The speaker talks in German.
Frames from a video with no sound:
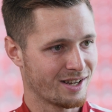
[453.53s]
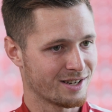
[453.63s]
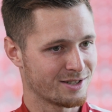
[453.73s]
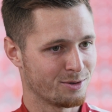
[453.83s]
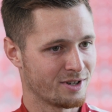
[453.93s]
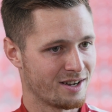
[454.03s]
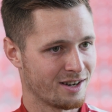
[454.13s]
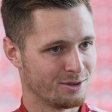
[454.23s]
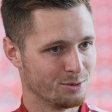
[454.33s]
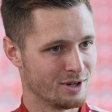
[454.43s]
drei Aktionen
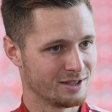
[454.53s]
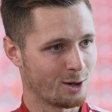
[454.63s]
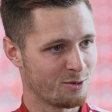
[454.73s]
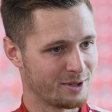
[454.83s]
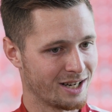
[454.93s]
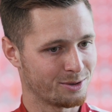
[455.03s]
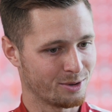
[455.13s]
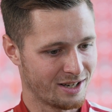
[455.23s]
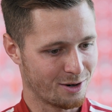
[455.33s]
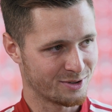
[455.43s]
danach nur darauf bedacht,
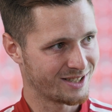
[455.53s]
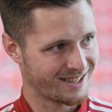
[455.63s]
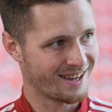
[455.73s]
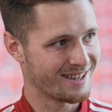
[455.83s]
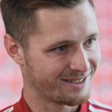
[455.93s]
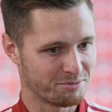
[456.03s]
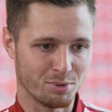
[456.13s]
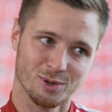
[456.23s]
okay, auf Sicherheit,